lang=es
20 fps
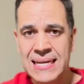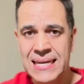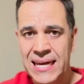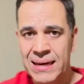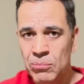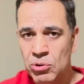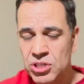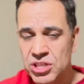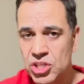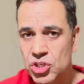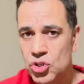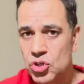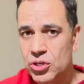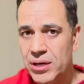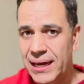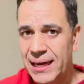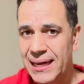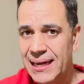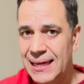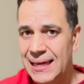Hemos dicho
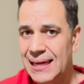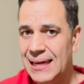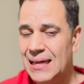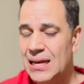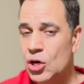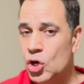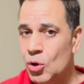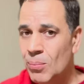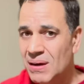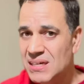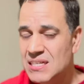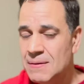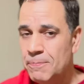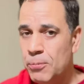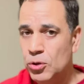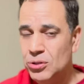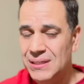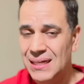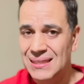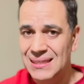que lo más
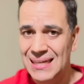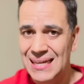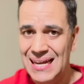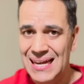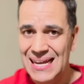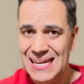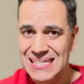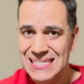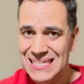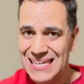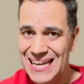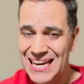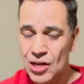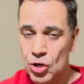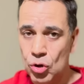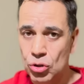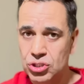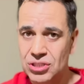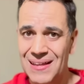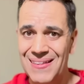importante es el
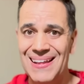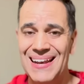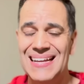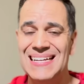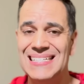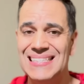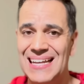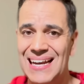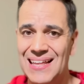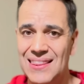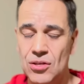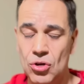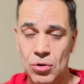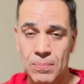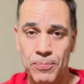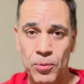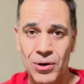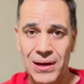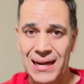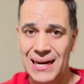coste de la
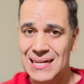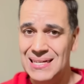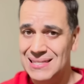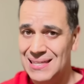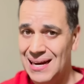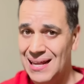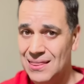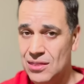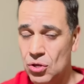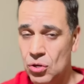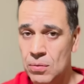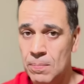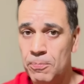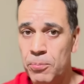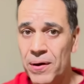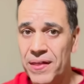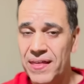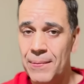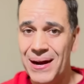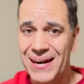instalación, porque la instalación
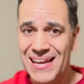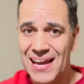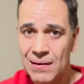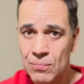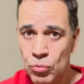puede variar